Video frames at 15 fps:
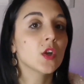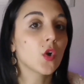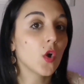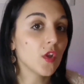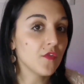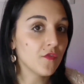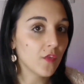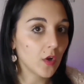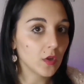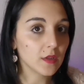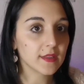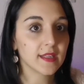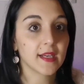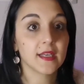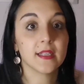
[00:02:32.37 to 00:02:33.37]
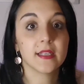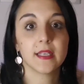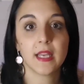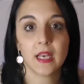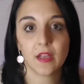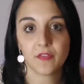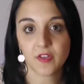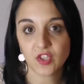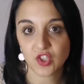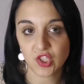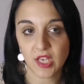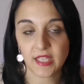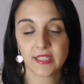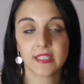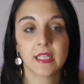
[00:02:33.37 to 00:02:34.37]
coinvolta nella
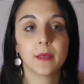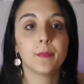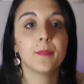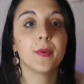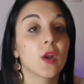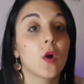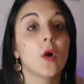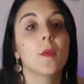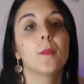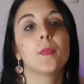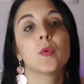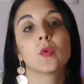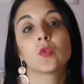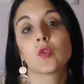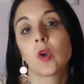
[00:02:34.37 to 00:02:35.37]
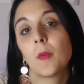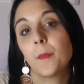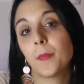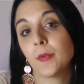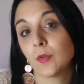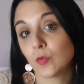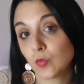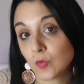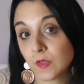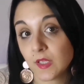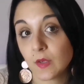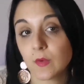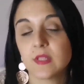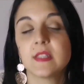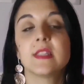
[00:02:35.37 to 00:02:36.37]
faccenda, però purtroppo in
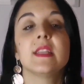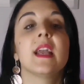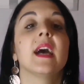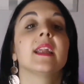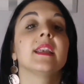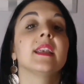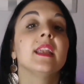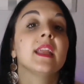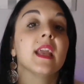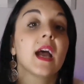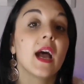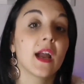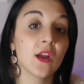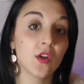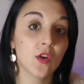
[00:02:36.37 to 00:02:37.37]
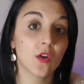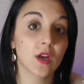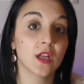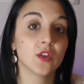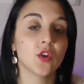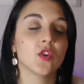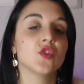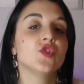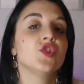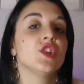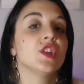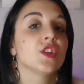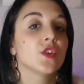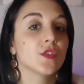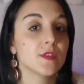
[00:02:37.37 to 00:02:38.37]
tutti questi anni ancora ad
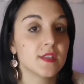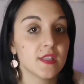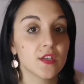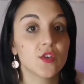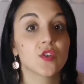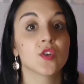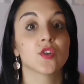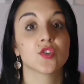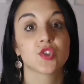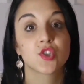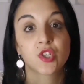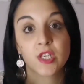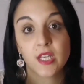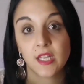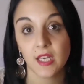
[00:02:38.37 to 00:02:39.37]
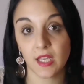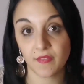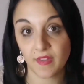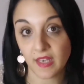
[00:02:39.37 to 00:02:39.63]
oggi non si conosce la